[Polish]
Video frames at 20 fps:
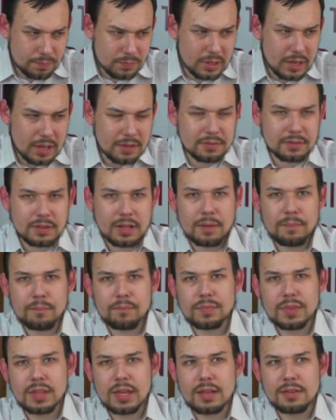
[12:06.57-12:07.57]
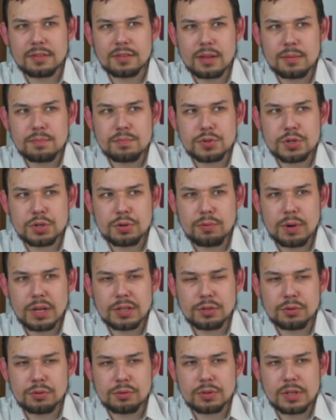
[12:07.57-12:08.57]
ja, znam, ja znam
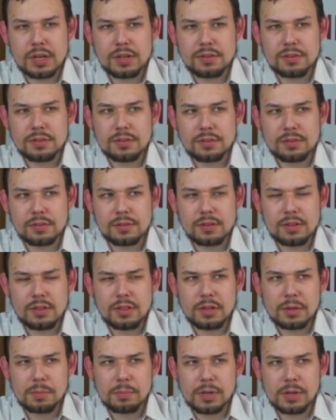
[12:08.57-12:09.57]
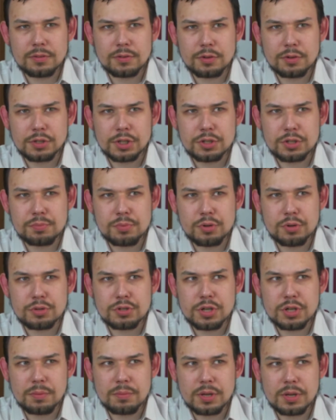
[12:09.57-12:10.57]
przykłady tutaj z innych miast, chociażby
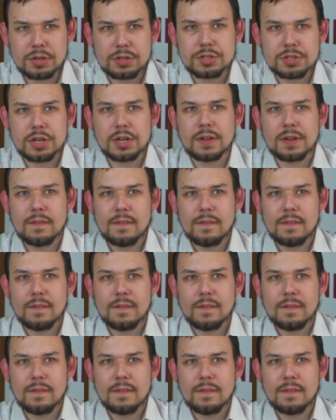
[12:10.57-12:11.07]
od siebie, gdzie